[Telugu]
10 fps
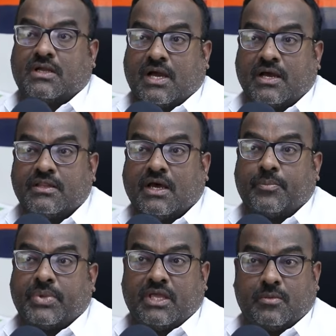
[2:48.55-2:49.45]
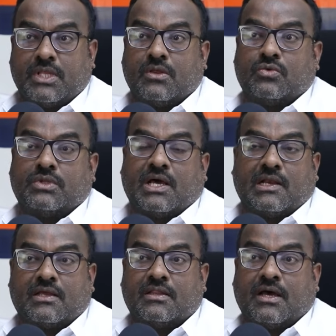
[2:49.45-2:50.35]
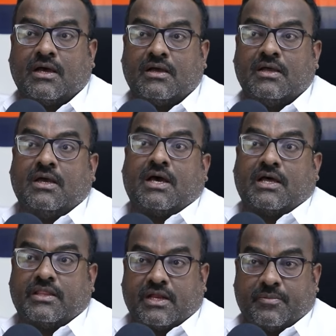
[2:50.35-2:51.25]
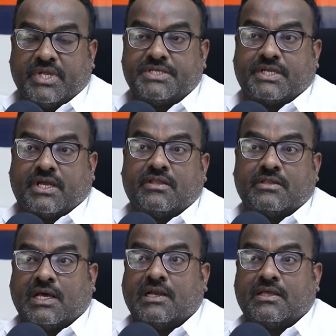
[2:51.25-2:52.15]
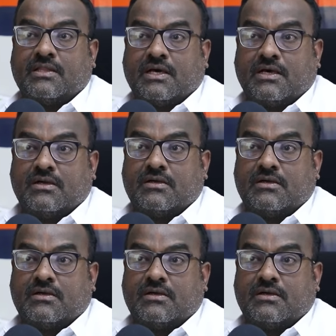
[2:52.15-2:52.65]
కాదా పేరు మీద ఉందా లేదా ఆధార్ అప్డేషన్ అయిందా లేదా